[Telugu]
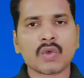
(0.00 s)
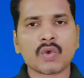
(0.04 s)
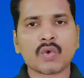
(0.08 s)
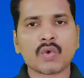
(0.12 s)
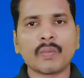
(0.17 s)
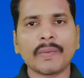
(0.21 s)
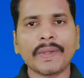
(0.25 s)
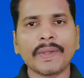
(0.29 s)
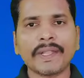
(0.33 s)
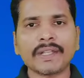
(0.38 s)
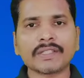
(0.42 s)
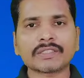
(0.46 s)

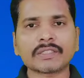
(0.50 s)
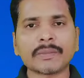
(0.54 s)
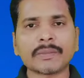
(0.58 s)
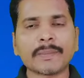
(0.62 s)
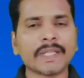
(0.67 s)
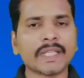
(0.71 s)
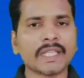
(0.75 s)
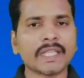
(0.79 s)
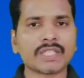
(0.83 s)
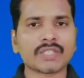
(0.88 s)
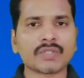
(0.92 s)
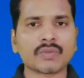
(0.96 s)
కువైట్కి
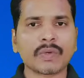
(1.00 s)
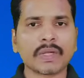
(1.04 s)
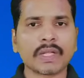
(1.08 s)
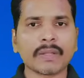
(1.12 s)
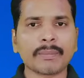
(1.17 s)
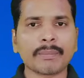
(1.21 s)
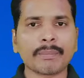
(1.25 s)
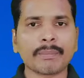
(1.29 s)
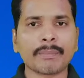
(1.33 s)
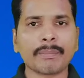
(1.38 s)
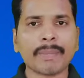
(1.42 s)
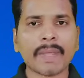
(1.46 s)
సంబంధించినటువంటి
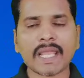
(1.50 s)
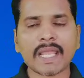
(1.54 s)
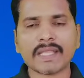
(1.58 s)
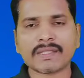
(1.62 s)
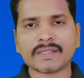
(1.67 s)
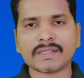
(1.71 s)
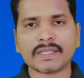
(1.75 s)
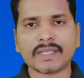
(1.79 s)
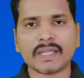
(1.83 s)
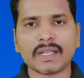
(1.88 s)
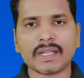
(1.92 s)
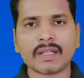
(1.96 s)

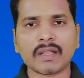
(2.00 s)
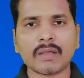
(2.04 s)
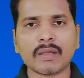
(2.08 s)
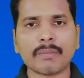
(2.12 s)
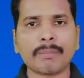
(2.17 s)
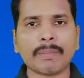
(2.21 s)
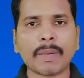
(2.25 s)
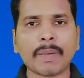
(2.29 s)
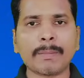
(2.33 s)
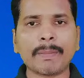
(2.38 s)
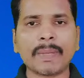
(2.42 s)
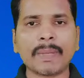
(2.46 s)
ప్యాసీ అనగా
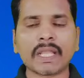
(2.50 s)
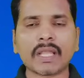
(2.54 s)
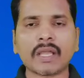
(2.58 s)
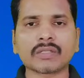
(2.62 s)
పబ్లిక్